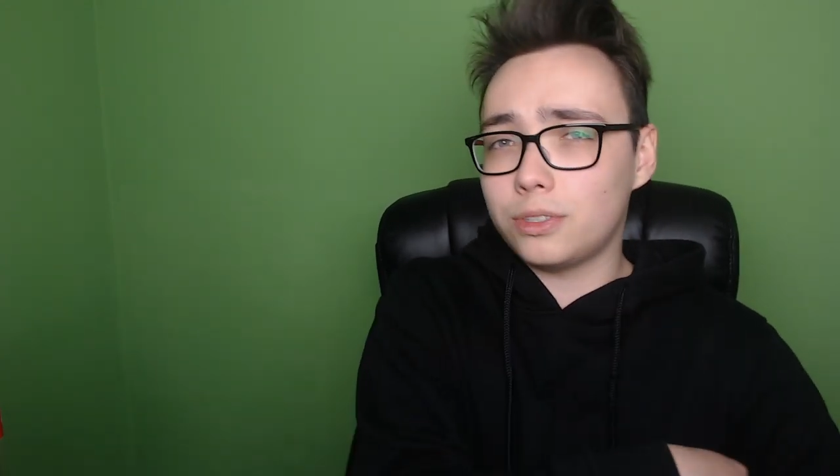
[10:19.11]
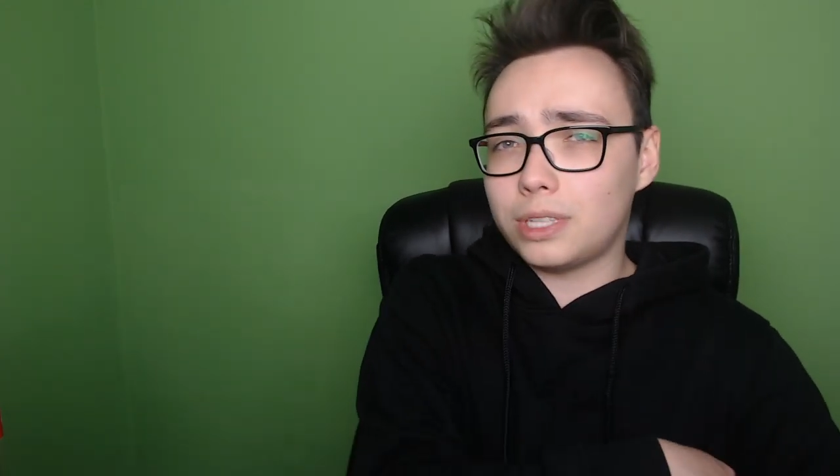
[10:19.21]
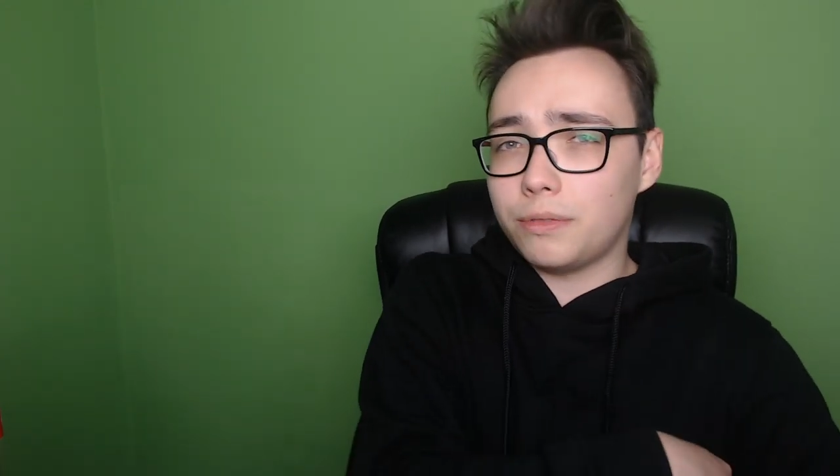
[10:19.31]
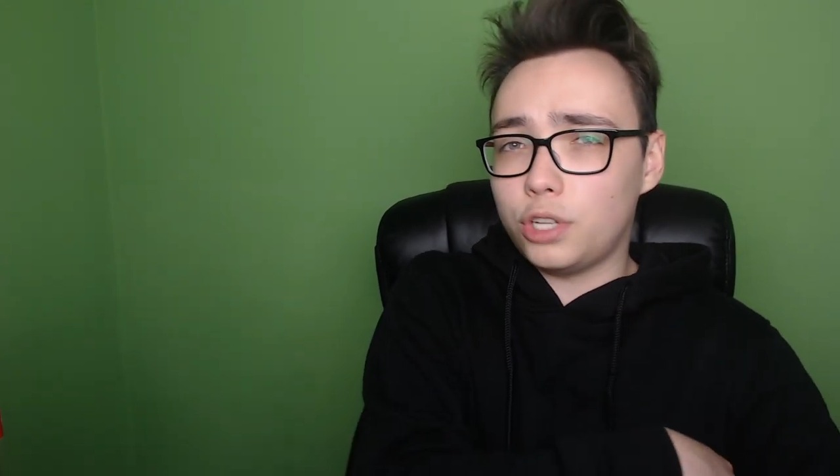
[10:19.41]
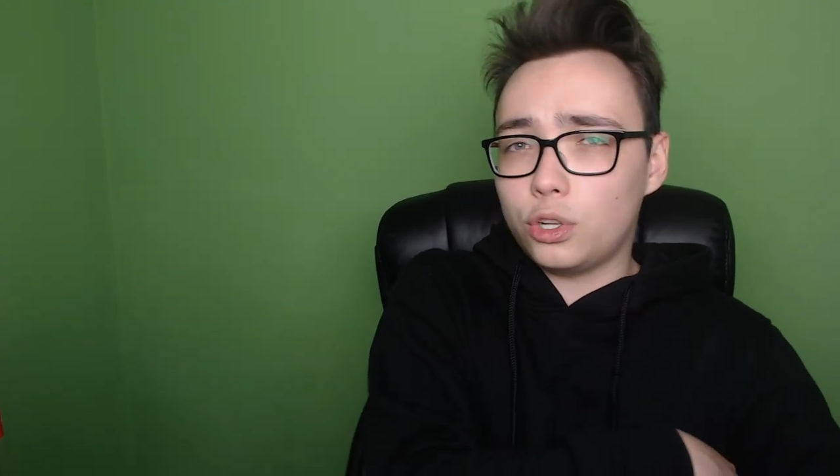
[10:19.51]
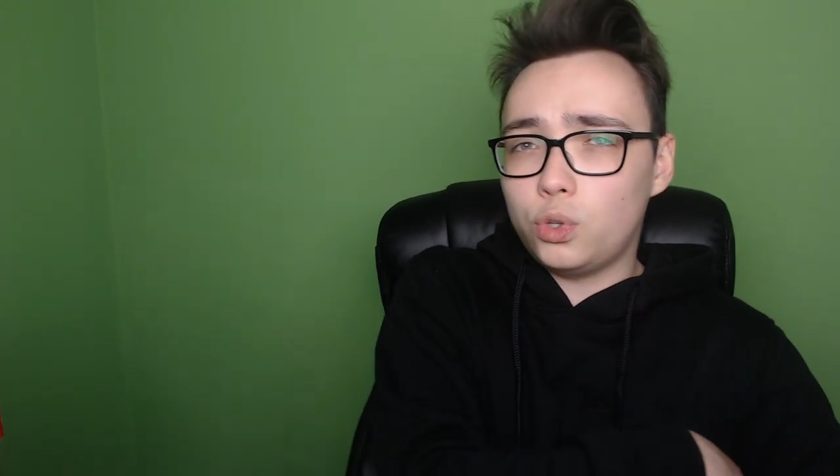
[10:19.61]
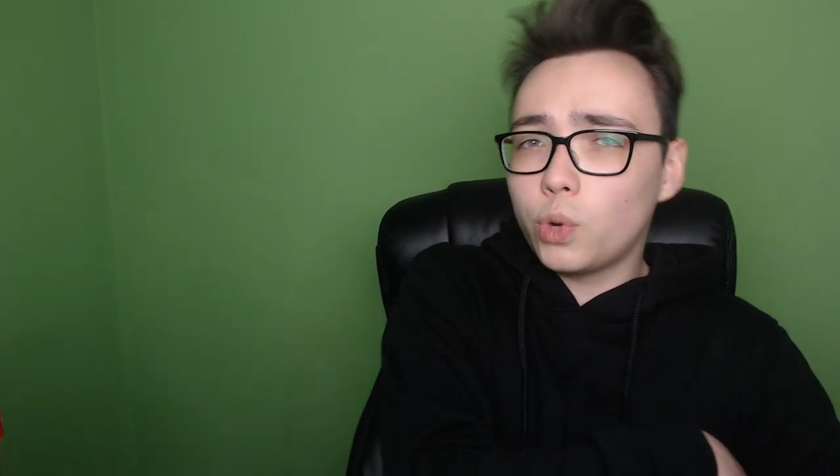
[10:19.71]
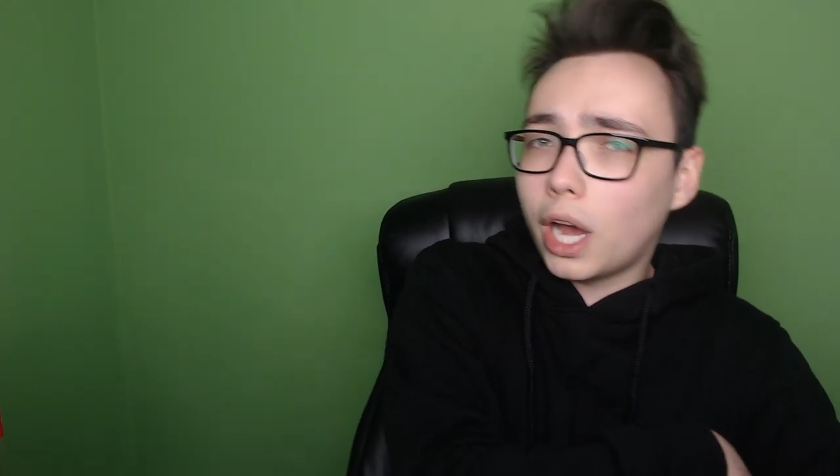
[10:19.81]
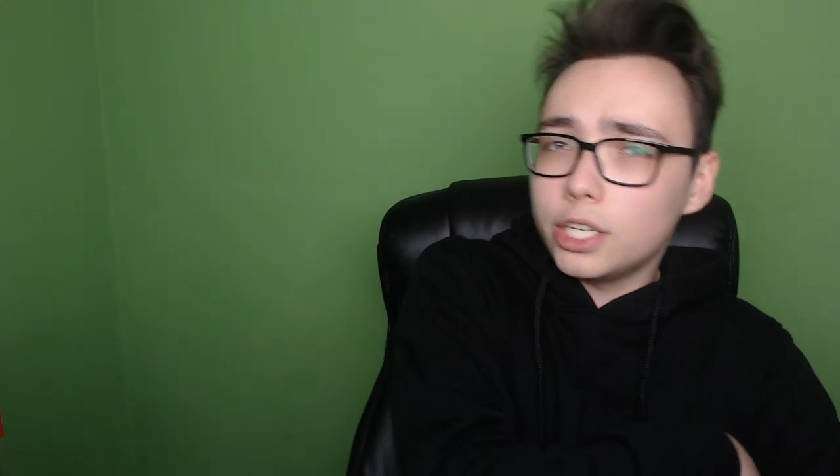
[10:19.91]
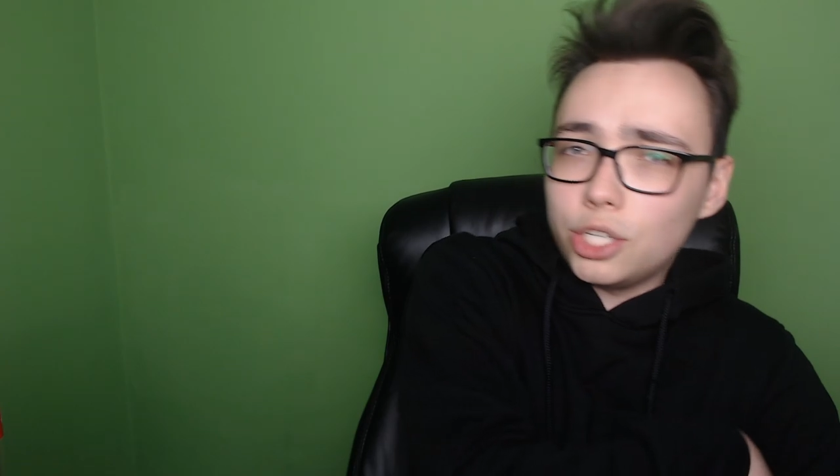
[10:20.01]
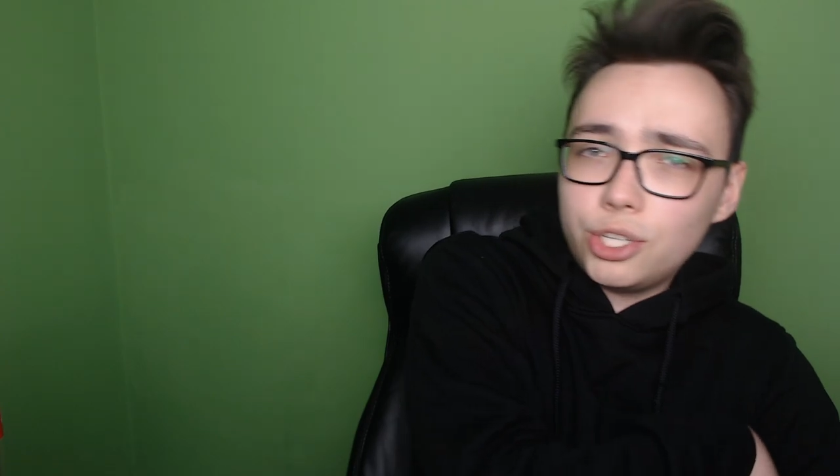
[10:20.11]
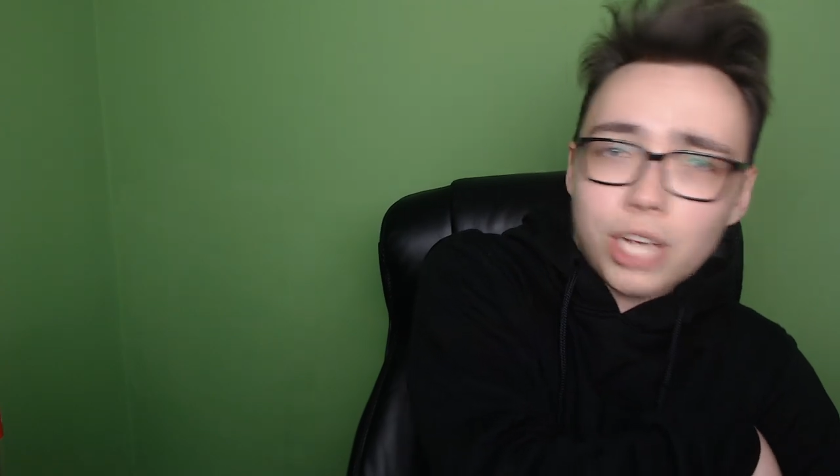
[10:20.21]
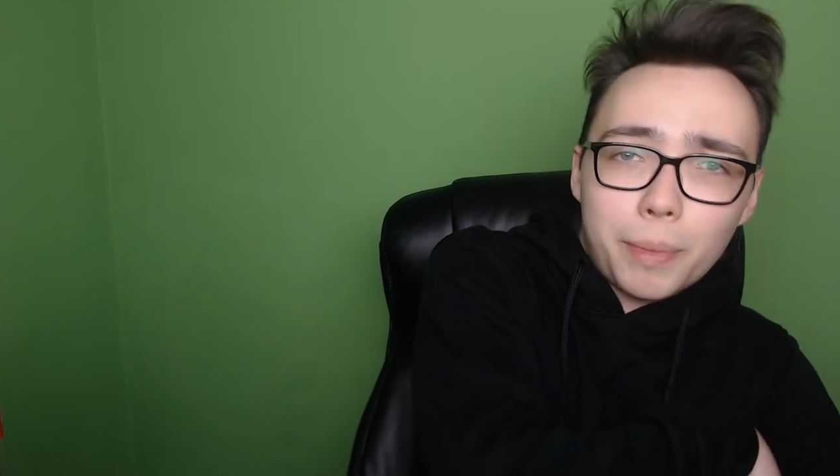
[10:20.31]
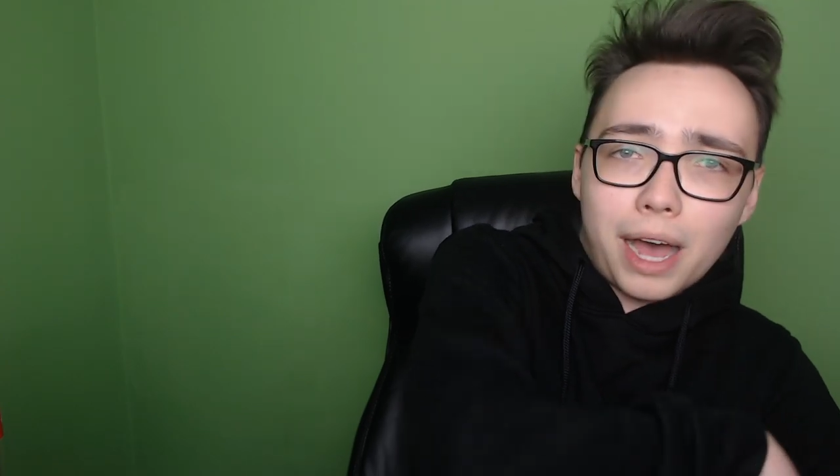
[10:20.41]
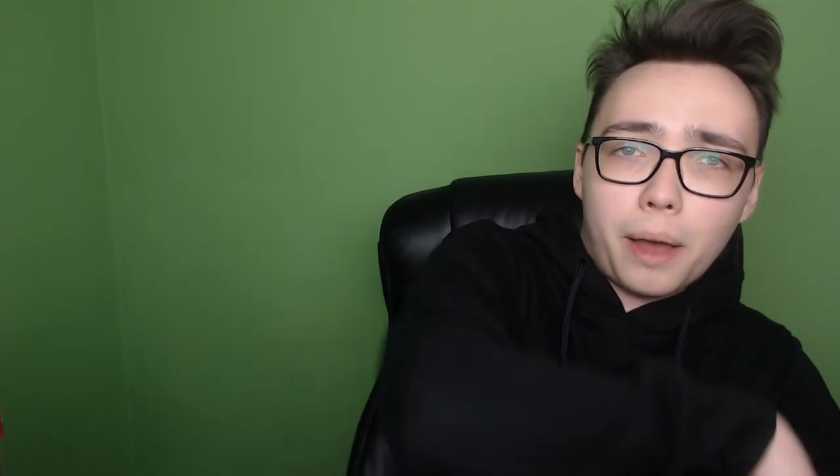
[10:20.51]
zostawcie kciuka i
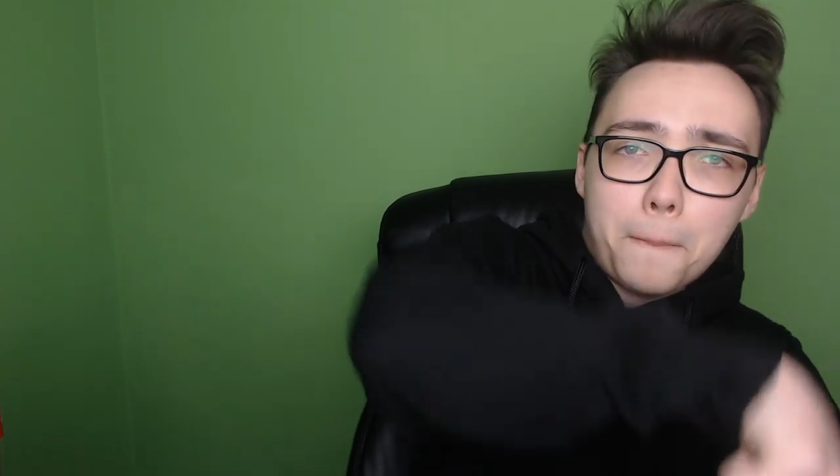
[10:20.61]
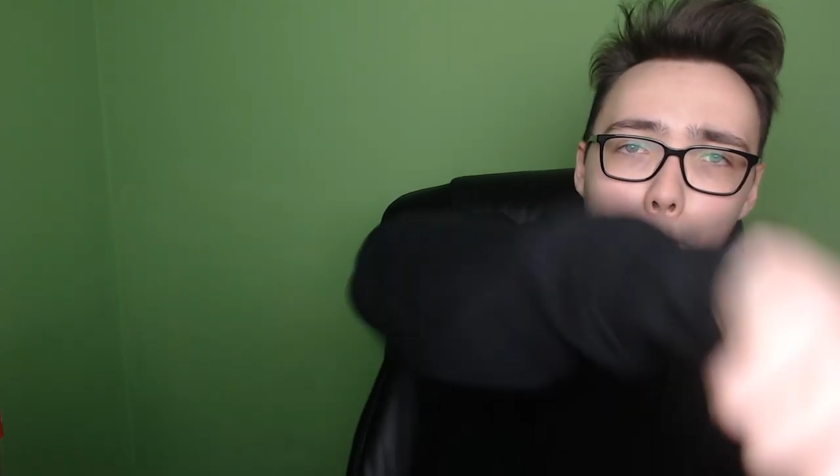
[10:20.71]
siema!